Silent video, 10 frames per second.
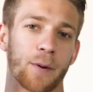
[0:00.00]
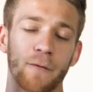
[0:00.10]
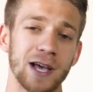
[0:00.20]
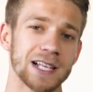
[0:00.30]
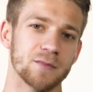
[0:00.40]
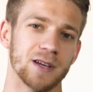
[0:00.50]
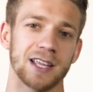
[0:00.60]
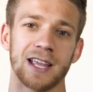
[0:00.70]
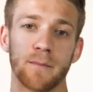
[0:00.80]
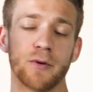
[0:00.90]
powiedzmy
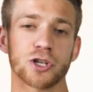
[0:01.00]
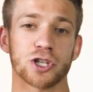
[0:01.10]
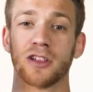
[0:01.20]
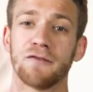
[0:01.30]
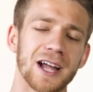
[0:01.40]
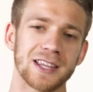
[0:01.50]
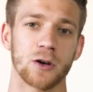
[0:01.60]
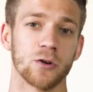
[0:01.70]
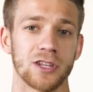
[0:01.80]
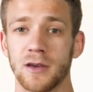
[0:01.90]
te najbliższe dwa
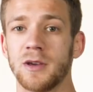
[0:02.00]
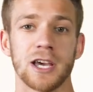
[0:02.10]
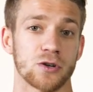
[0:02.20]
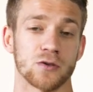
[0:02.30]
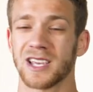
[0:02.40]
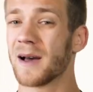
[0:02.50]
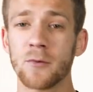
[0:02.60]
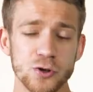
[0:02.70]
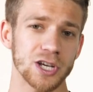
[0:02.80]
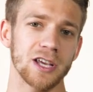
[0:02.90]
tygodnie, miesiąc, a
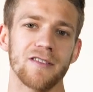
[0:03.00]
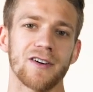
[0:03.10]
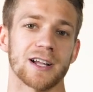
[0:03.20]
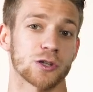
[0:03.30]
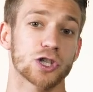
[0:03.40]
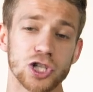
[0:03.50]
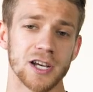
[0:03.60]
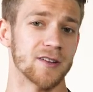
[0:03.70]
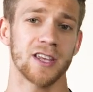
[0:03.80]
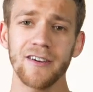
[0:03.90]
może i dwa,
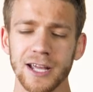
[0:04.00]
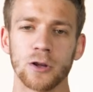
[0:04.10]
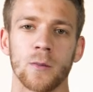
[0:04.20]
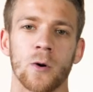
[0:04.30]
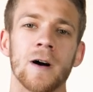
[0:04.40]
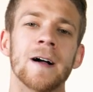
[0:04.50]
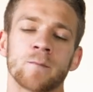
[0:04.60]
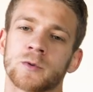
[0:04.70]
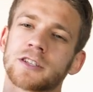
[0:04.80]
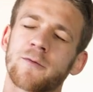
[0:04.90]
trzy, nie wiadomo,
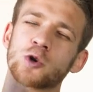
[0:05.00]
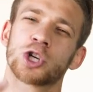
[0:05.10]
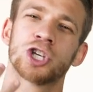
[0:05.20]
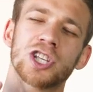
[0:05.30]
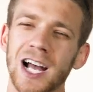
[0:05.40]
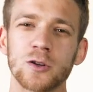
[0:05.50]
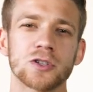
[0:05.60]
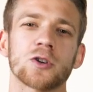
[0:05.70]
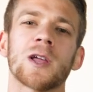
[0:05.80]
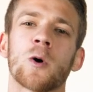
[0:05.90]
stworzyć tak
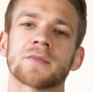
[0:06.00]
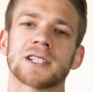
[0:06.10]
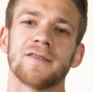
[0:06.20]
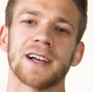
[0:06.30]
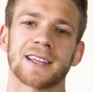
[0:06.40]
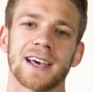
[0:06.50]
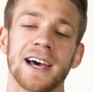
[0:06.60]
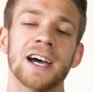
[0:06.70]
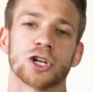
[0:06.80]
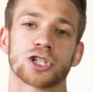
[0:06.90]
doskonałą
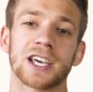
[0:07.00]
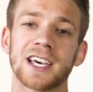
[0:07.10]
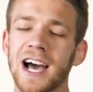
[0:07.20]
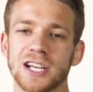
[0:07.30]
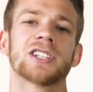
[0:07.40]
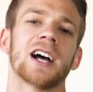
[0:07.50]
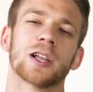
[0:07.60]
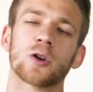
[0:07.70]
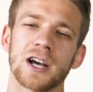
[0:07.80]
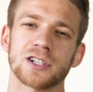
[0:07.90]
sylwetkę, że każdy,
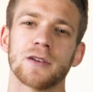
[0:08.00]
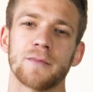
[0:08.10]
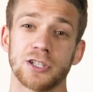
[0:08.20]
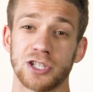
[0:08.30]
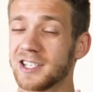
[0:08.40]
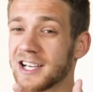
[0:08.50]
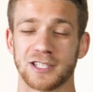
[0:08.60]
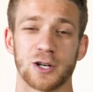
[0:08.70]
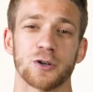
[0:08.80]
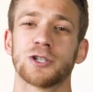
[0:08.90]
ale to każdy będzie Ci
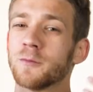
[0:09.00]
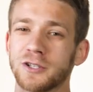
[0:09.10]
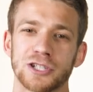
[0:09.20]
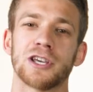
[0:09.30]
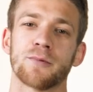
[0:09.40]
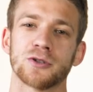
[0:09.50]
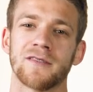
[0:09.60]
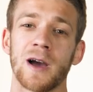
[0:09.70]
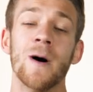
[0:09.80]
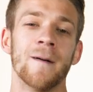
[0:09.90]
zazdrościł, będzie Cię
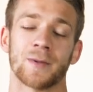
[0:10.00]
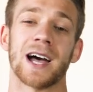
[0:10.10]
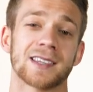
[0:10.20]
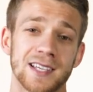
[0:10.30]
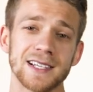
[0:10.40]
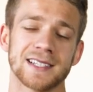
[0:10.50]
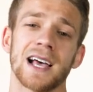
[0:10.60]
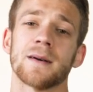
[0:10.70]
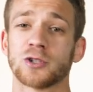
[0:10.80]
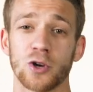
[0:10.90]
podziwiał, a Ty
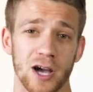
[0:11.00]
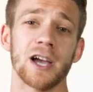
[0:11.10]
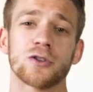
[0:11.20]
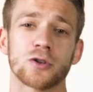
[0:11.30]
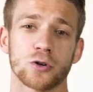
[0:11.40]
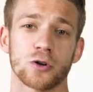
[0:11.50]
sam ściągając